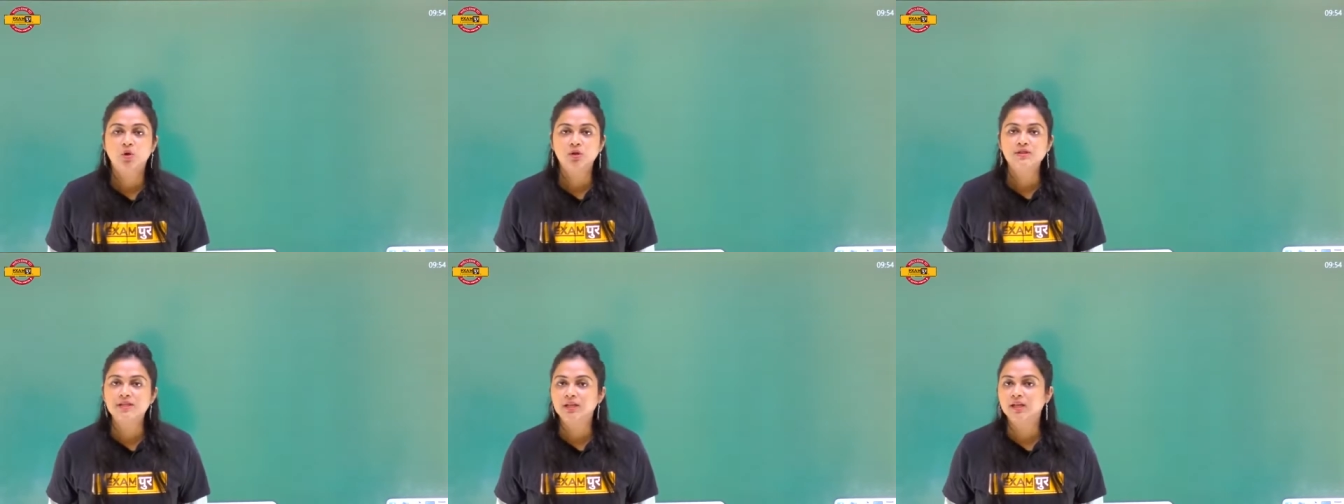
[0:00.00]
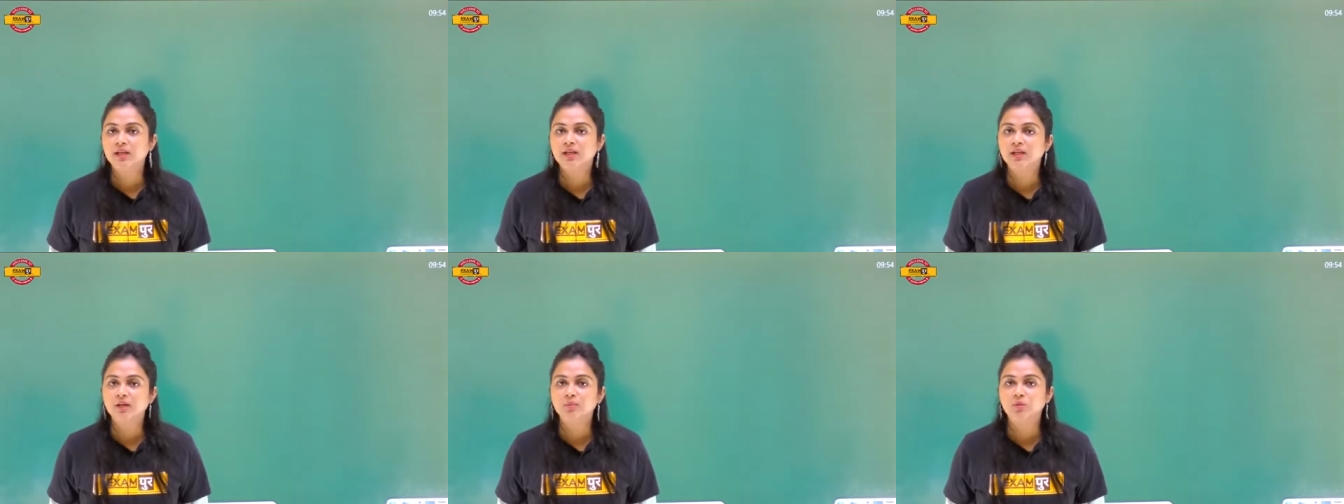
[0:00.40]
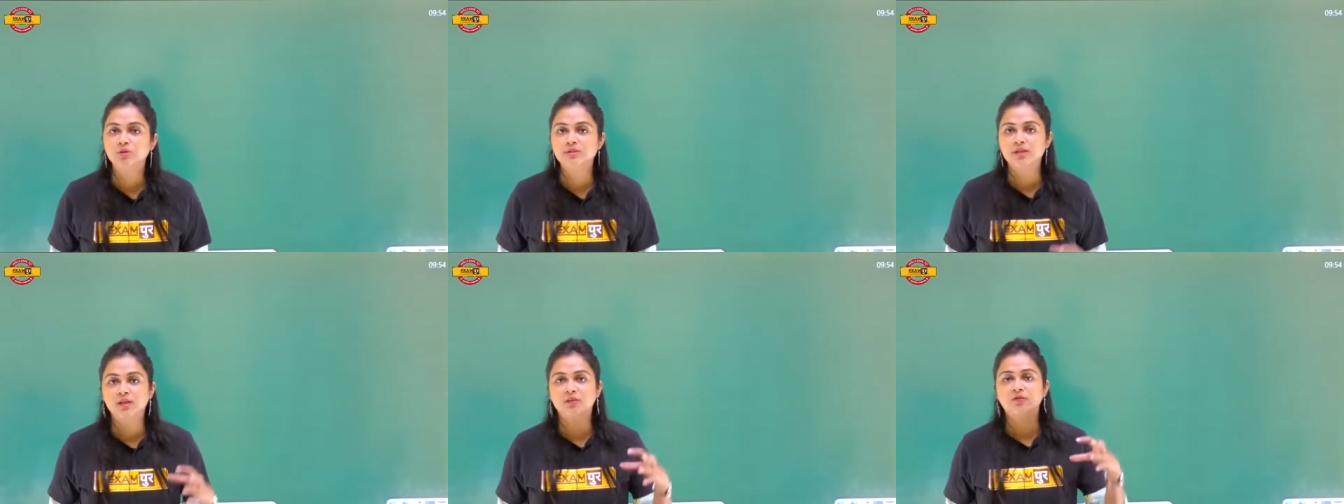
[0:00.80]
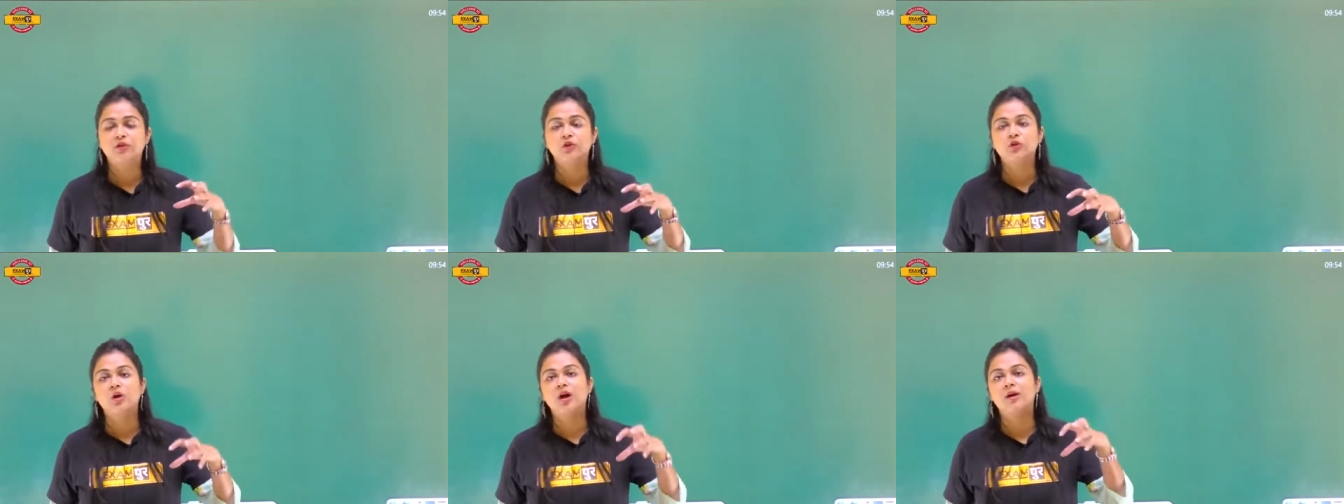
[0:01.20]
बोल सकें या नहीं बोल सकें
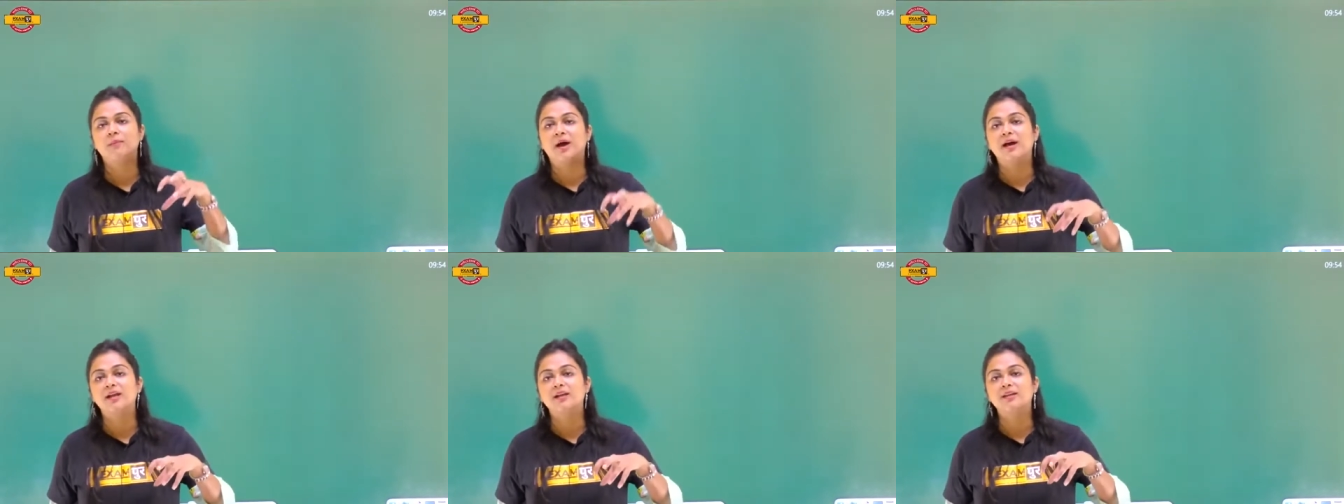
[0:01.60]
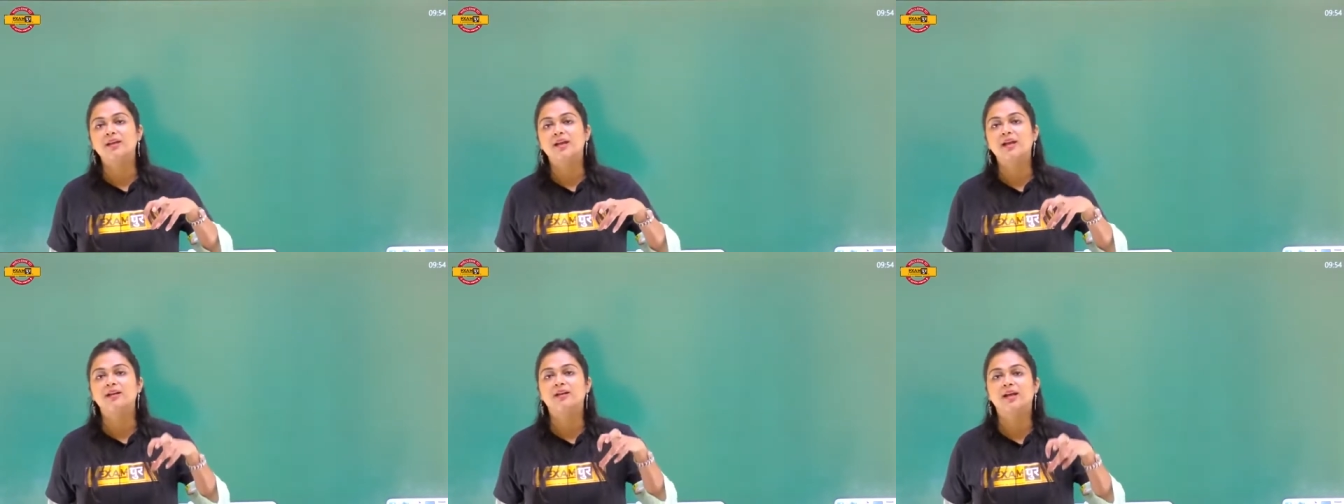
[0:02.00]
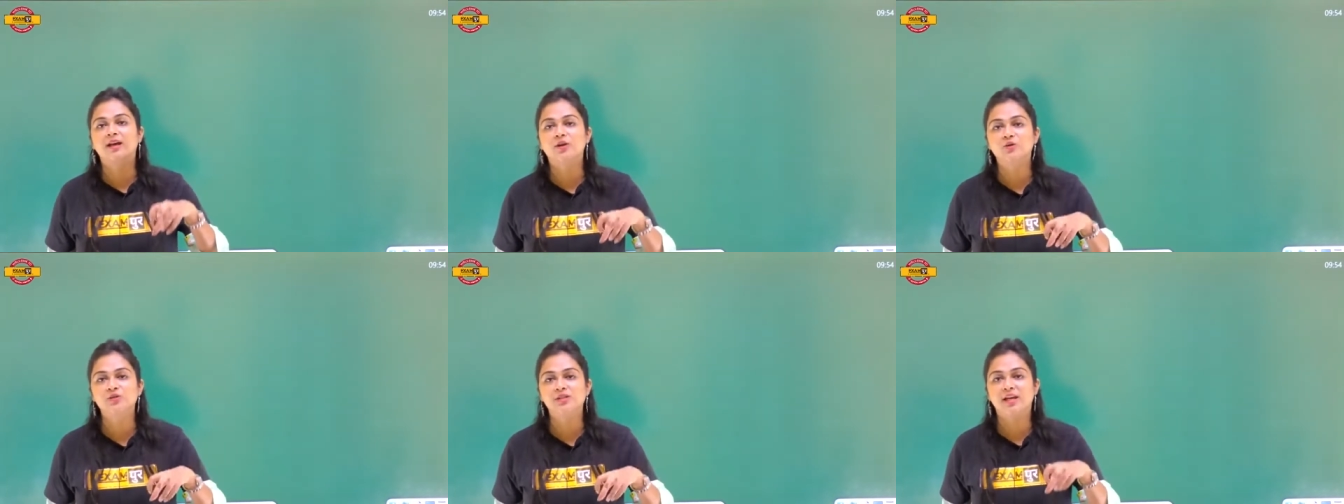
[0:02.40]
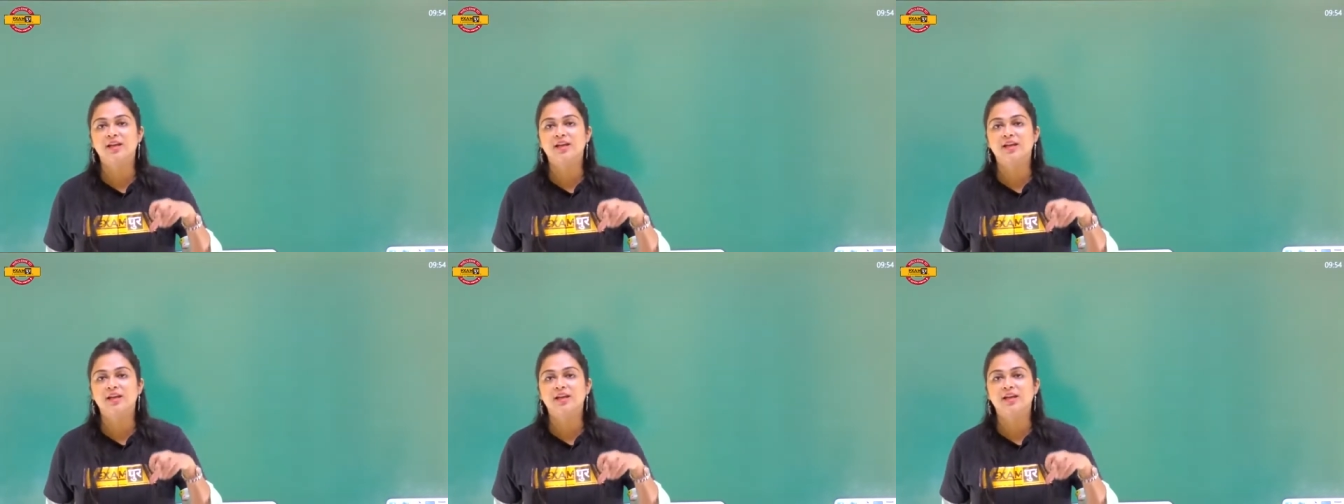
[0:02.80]
फिर तो हमारे अंदर एक डर हो